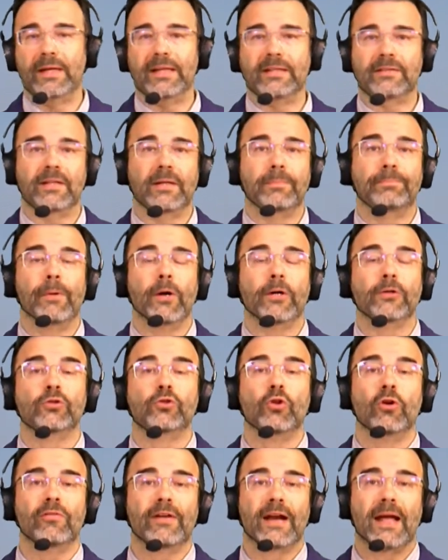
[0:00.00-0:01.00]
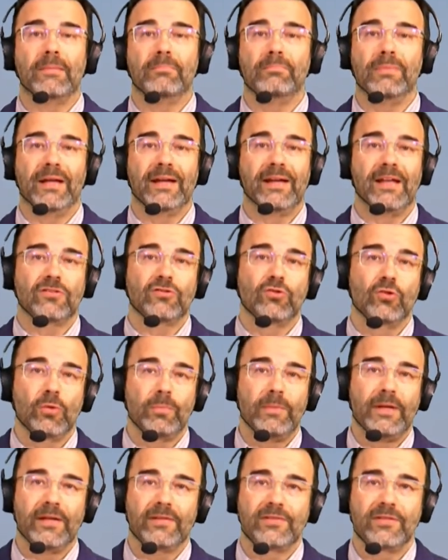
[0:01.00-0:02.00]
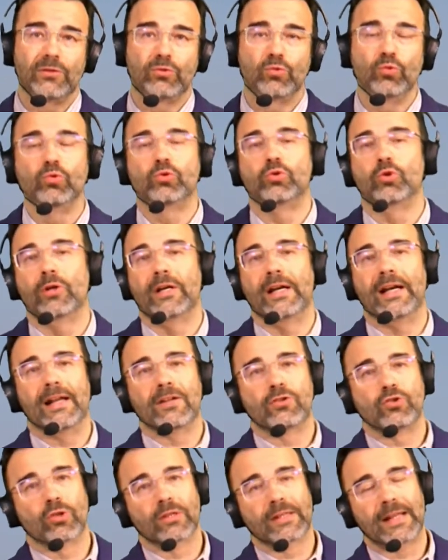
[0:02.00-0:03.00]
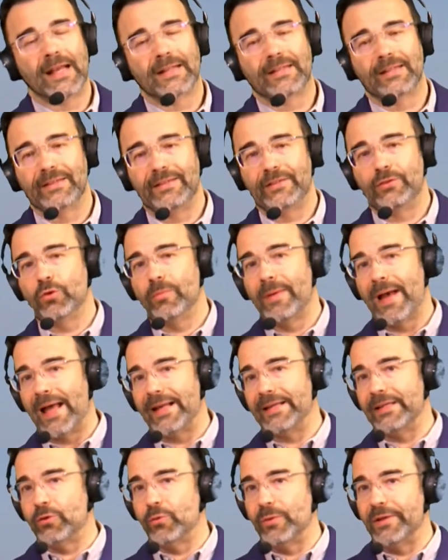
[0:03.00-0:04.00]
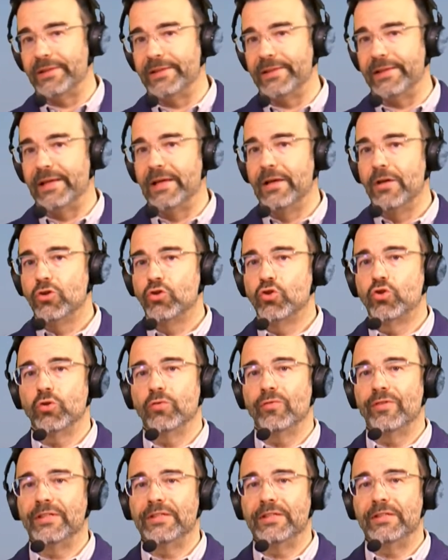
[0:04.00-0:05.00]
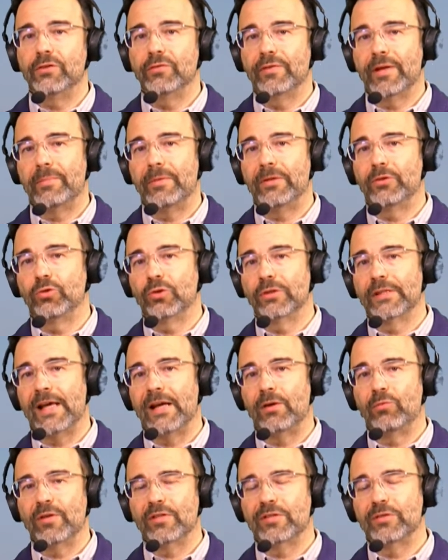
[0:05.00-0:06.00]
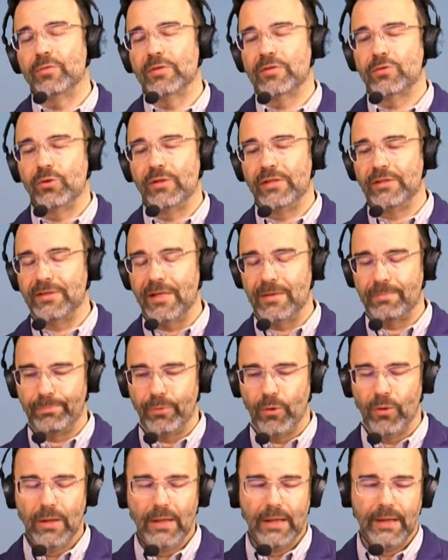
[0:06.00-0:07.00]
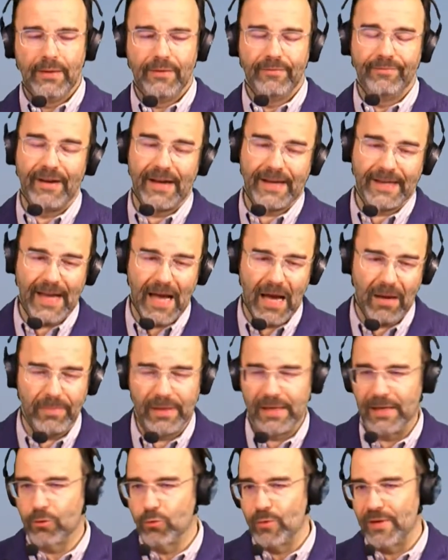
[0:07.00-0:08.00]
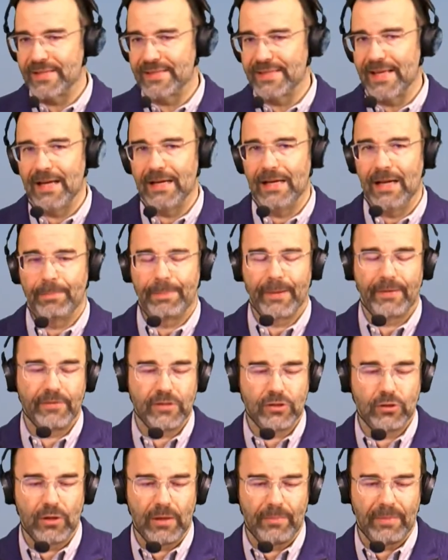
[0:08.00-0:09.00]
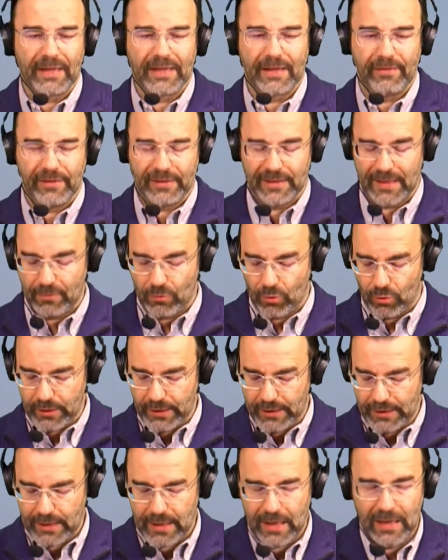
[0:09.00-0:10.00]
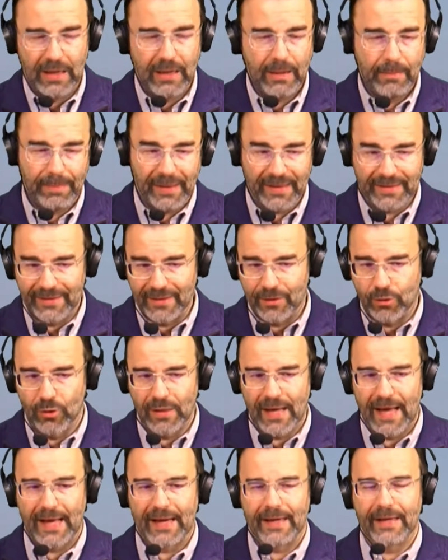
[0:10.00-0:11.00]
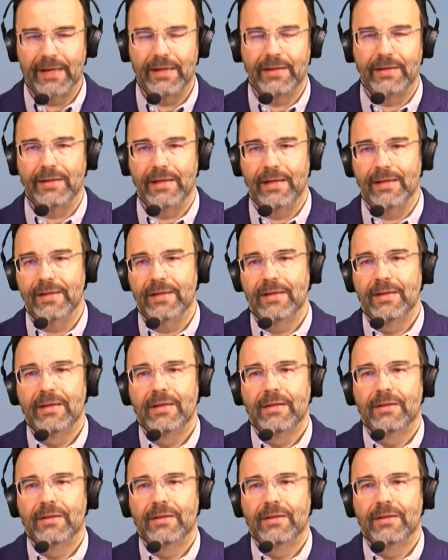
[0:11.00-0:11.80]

metri, poi dovrebbe riassorbirsi tutto nella giornata di domani, quindi giovedì dovrebbe tornare una situazione di tempo variabile. Questa la previsione, ma che vedremo in particolare, in eh,